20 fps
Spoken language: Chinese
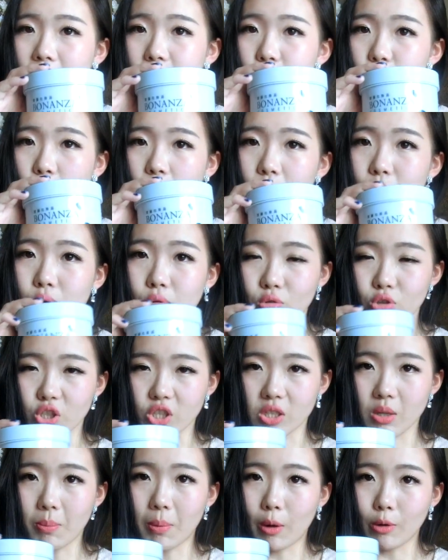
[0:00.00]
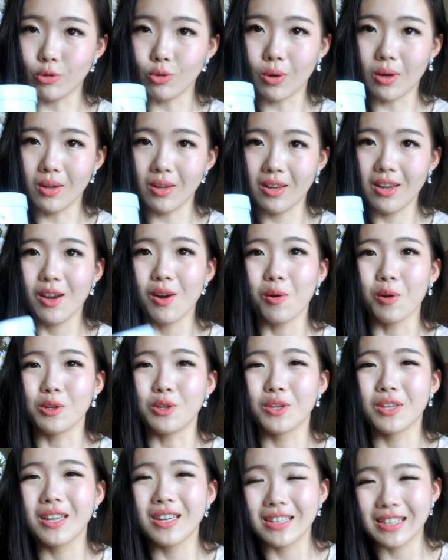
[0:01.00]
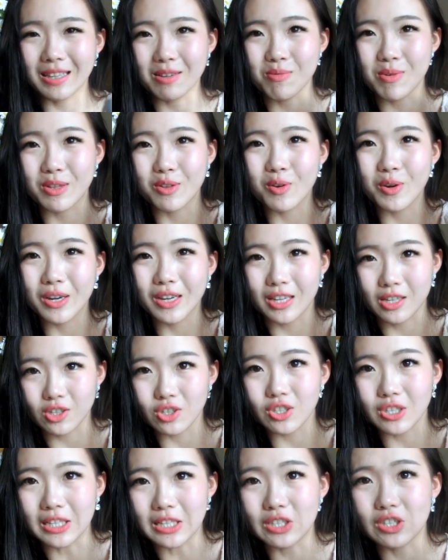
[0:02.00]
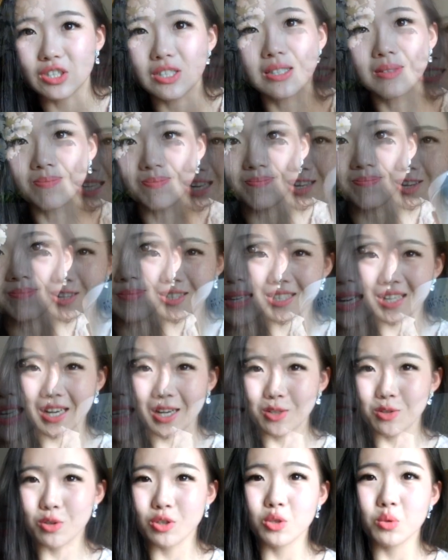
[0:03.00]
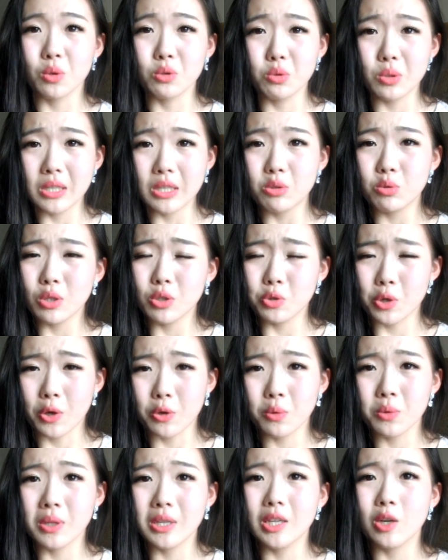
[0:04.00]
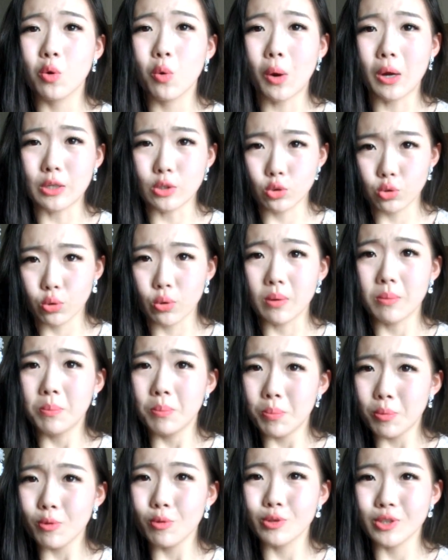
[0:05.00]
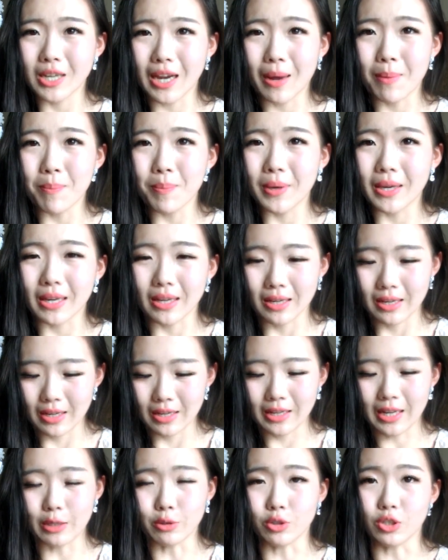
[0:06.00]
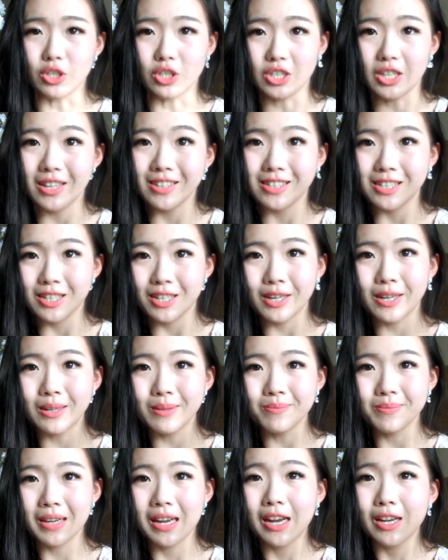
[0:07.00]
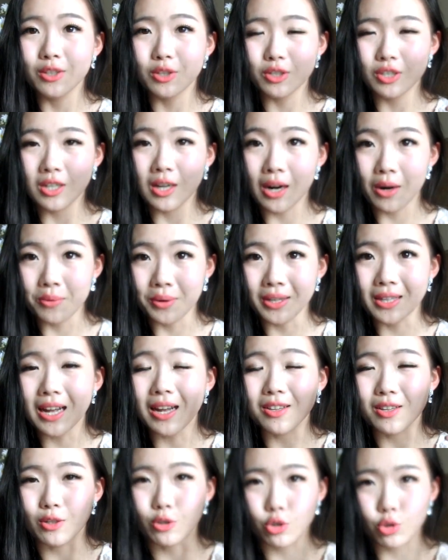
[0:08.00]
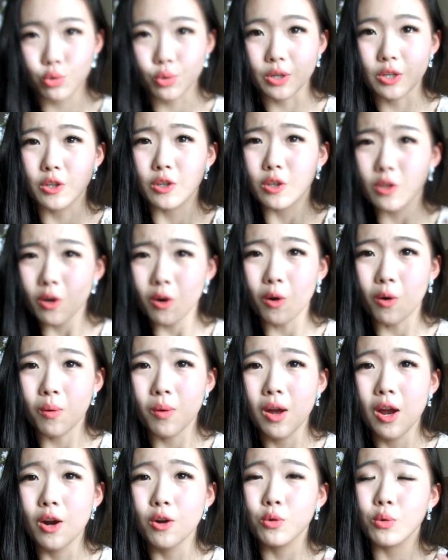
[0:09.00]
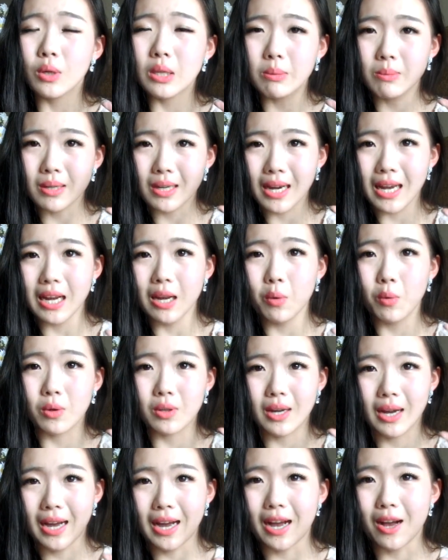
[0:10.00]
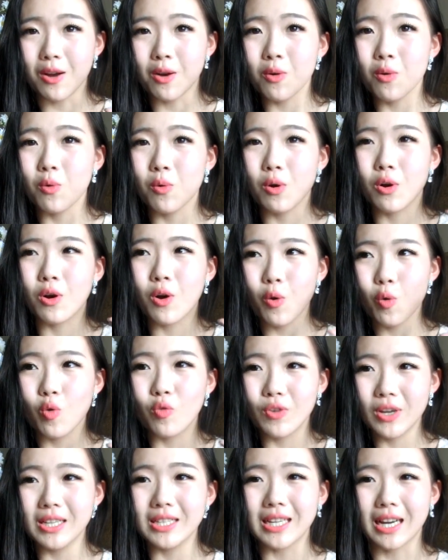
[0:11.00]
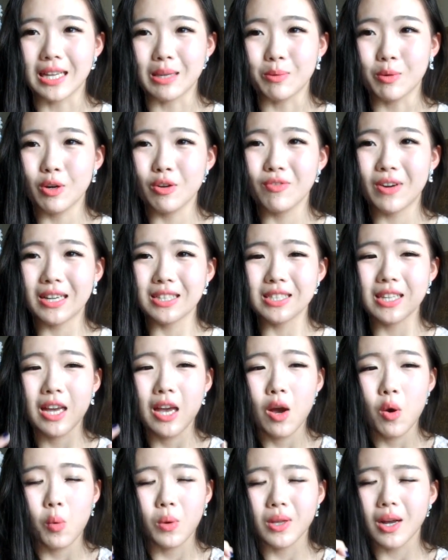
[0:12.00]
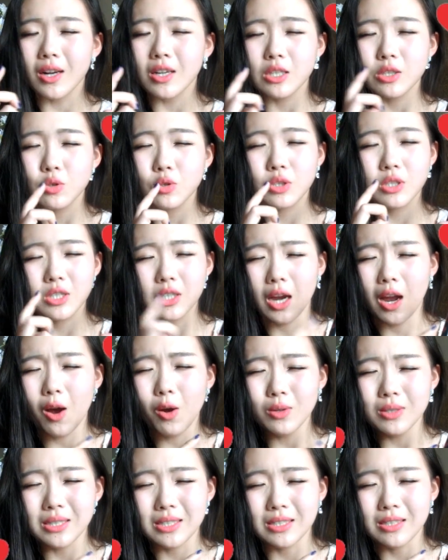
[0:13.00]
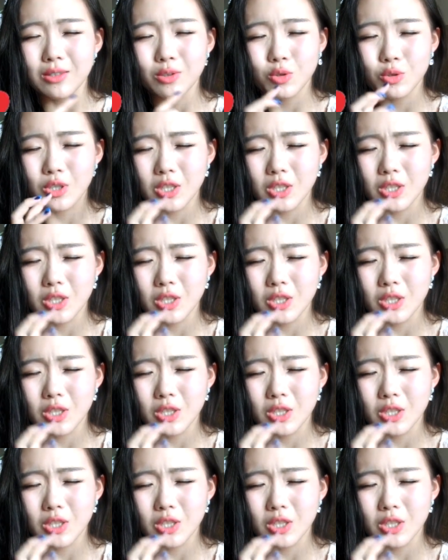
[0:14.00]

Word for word: 这种朴实的包装，我觉得你们都可以试一试。接下来要讲的就是我最近最喜欢用的一款唇部产品，它就是这个，就是 Aritaum 的唇釉。如果你们看了我的韩国购物分享，你们会发现我当时就是超级